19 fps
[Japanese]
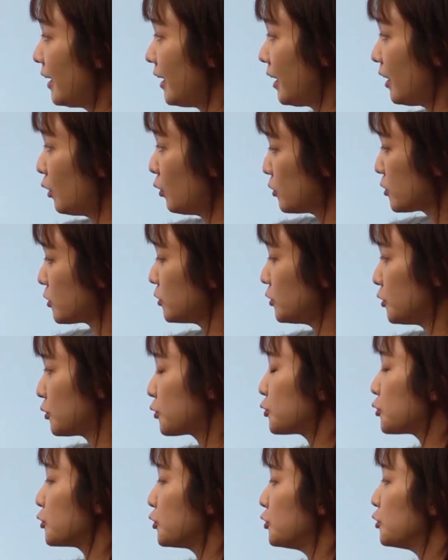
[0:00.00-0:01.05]
えー、保存力
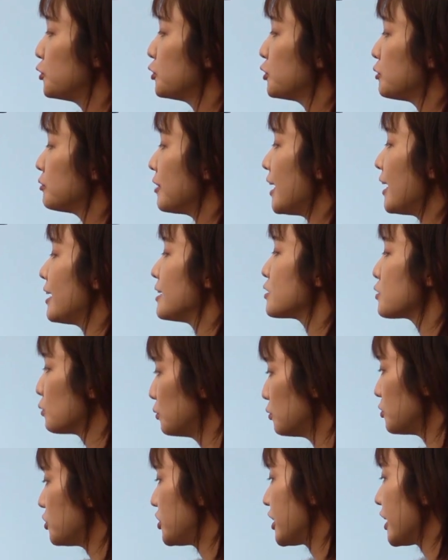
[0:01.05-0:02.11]
というのは、そ
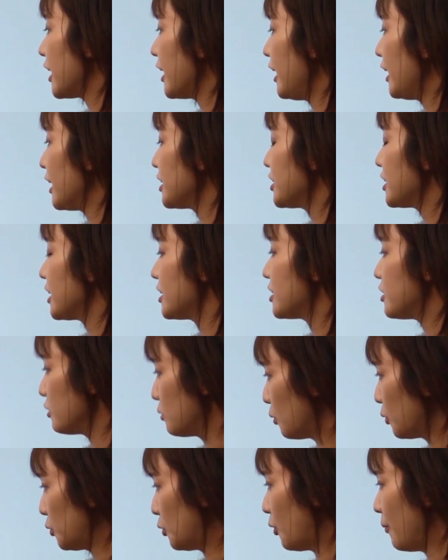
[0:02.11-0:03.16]
の力がした仕
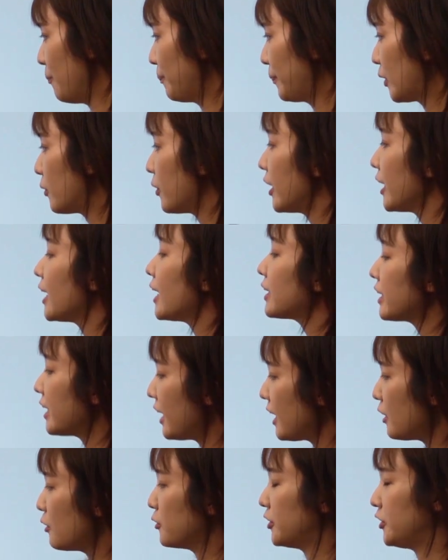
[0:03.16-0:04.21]
事。これが経
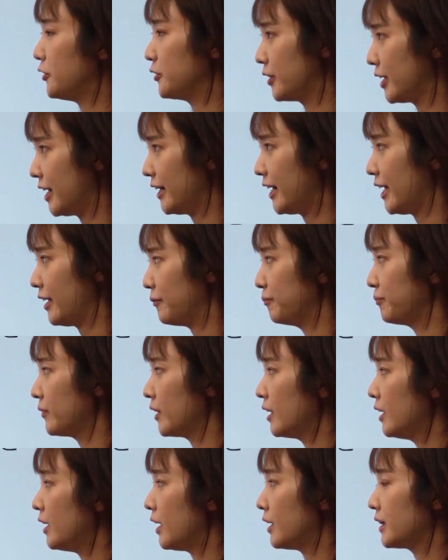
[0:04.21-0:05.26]
路によらない。
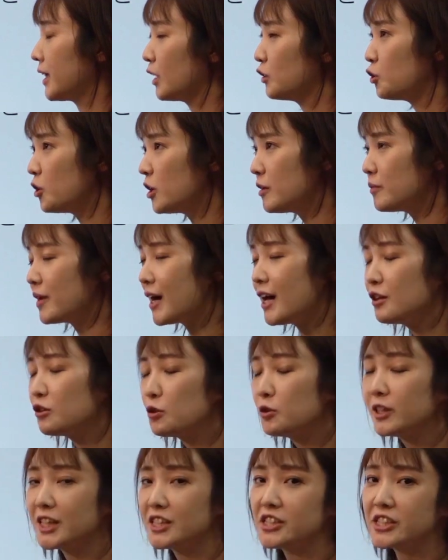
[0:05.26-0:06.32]
えー、例えば、ど
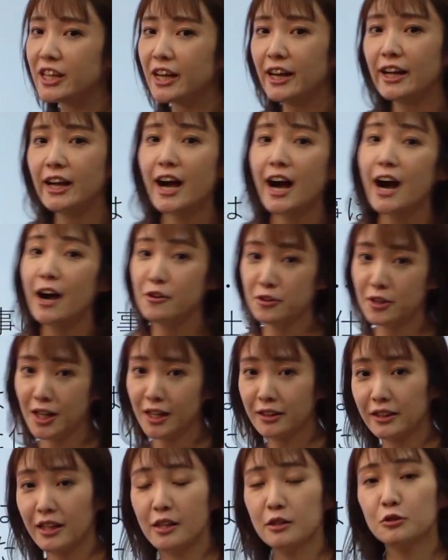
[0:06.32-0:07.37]
んな力がある
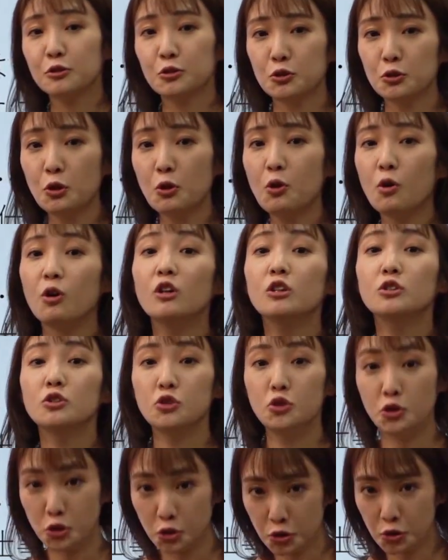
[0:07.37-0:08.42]
かっていうと、
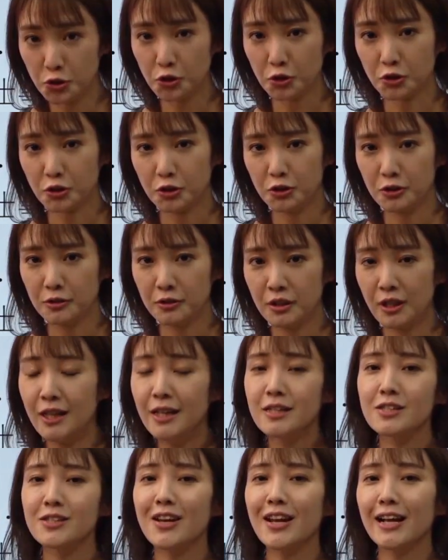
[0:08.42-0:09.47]
重力。
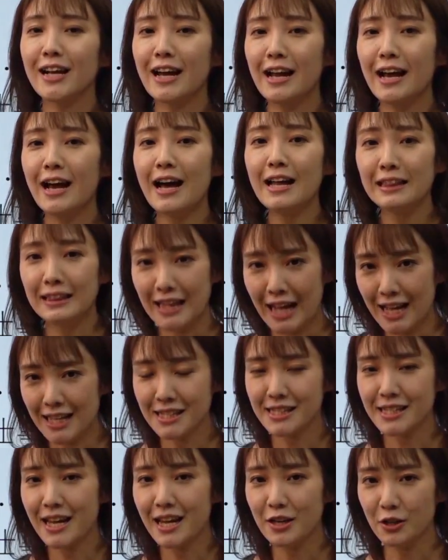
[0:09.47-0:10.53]
それから弾
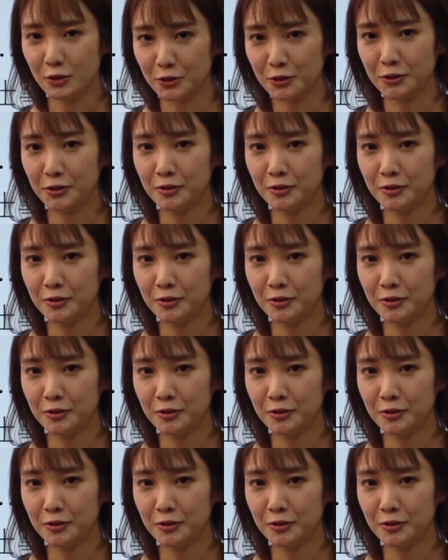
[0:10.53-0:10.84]
性力、